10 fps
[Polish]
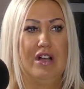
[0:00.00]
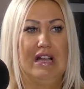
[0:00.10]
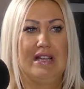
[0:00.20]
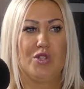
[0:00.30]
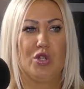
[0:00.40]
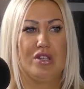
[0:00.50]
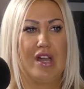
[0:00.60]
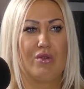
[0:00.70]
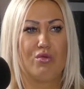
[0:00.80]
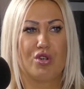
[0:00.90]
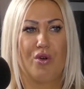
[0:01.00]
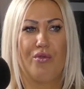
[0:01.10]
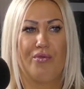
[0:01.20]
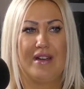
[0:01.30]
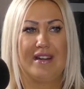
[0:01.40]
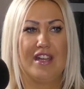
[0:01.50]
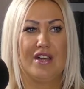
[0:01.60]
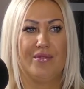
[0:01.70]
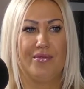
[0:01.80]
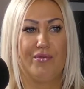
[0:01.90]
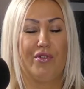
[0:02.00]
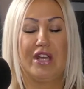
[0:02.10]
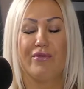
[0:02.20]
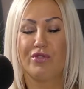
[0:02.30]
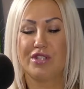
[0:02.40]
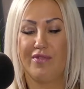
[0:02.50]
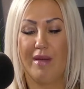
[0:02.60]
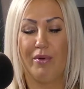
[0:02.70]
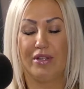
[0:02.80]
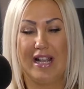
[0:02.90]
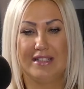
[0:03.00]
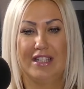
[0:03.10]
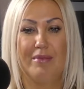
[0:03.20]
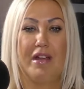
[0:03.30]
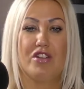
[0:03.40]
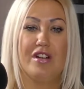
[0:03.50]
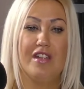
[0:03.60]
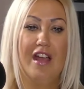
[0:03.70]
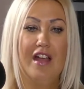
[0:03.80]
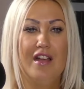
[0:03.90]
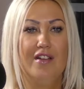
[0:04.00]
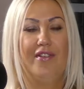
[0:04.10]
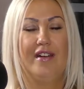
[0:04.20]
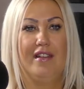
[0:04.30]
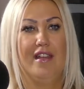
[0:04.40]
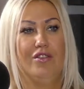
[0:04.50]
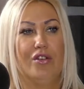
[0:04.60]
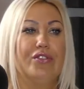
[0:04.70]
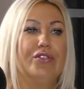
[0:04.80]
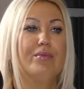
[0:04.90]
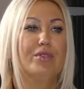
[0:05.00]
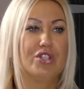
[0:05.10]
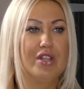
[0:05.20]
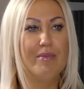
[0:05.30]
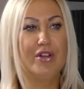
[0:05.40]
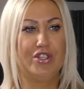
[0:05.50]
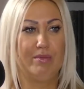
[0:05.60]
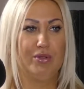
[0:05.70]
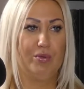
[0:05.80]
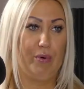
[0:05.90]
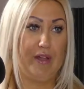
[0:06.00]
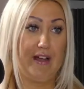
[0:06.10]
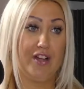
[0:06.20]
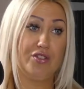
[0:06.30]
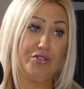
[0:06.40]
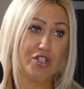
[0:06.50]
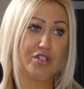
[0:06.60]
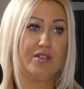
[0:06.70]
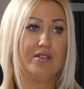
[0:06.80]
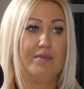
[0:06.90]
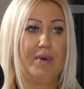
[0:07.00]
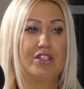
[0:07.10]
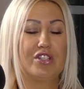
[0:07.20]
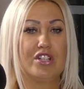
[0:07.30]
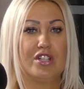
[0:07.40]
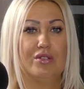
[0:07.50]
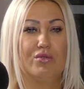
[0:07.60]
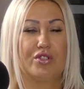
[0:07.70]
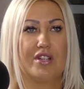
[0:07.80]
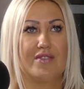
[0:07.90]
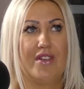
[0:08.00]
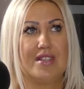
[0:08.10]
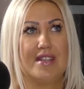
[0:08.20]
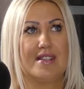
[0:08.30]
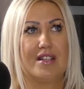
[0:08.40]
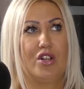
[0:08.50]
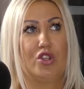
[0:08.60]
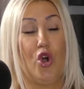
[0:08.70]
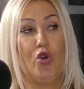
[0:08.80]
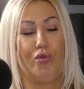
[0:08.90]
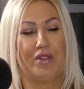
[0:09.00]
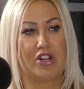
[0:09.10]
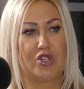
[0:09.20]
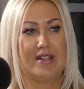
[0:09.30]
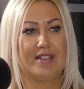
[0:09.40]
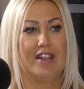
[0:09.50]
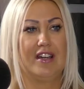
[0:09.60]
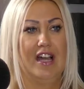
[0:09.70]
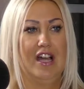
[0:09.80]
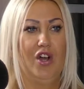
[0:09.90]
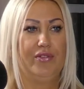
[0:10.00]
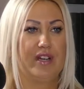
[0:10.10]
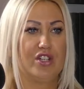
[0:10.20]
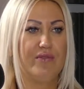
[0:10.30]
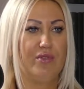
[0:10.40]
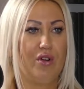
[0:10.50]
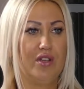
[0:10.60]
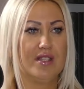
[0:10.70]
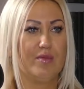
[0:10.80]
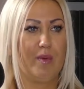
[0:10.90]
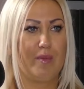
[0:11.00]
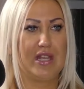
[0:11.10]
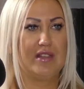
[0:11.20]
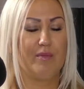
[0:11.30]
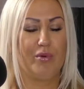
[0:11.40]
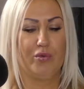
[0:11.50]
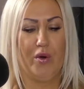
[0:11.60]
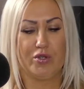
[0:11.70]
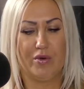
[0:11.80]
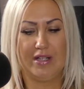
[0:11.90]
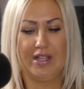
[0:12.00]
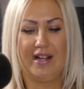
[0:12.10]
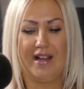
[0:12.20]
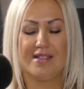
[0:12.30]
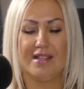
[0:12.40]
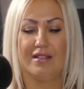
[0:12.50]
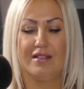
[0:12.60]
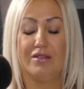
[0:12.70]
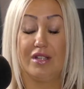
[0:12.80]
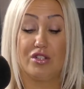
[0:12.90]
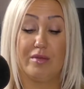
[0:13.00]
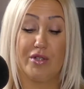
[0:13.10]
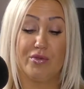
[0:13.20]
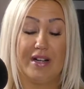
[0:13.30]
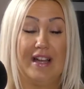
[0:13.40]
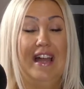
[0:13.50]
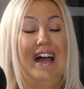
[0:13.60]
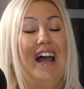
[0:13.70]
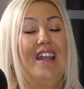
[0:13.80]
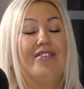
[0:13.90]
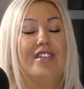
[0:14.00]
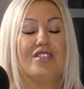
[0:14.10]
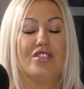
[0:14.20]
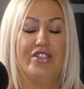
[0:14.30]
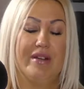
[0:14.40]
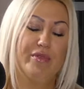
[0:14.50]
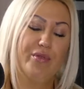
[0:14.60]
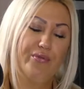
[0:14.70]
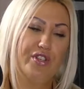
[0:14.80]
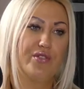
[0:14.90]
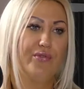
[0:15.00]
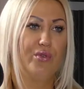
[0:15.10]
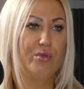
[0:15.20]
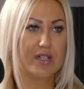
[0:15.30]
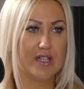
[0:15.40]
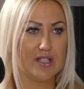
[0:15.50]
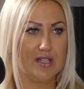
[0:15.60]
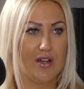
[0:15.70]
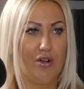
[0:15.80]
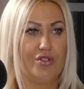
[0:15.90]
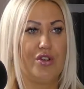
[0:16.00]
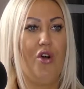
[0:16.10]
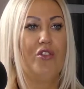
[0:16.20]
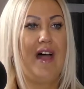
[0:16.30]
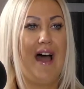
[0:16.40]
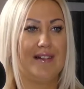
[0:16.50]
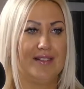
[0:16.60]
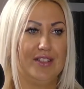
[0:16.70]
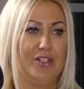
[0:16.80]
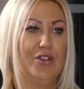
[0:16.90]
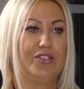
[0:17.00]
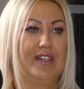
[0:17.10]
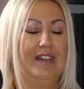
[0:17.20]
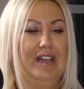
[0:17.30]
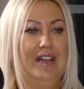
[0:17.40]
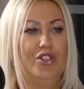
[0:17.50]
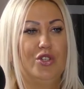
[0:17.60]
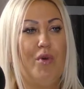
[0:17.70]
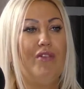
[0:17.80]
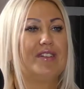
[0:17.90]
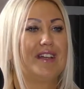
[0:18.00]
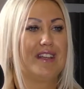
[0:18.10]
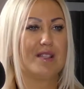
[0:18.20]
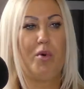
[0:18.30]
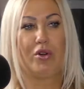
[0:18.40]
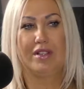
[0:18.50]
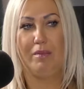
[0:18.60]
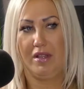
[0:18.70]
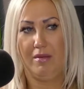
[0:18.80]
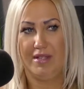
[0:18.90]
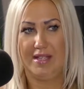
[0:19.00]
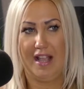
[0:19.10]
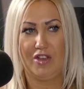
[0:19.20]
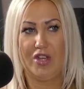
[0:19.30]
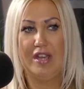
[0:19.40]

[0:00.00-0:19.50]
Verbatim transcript: stycznia ruszą ferie w województwie podlaskim, a jeżeli ferie, no to myślimy, gdzie by tu pojechać, chociaż e, patrzę, że już coraz więcej stoków narciarskich otwiera się w okolicy, bo mamy jeden pod Łomżą, ale kilka jest też na Mazurach, ale wyjeździemy również w góry, jeżeli chodzi o narty i o te zimowe takie sporty, panie mecenasie.